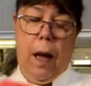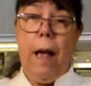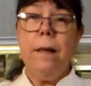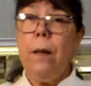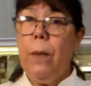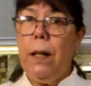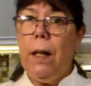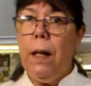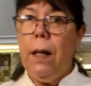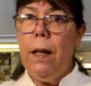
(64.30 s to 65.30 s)
essa
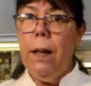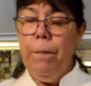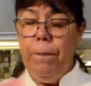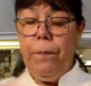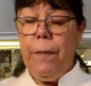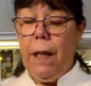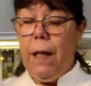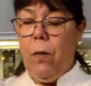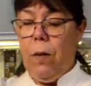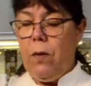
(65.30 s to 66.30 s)
manteiga
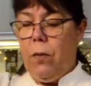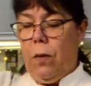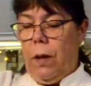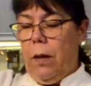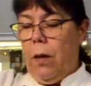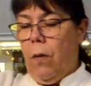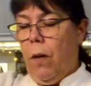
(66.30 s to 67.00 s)
e o açúcar. Então ó,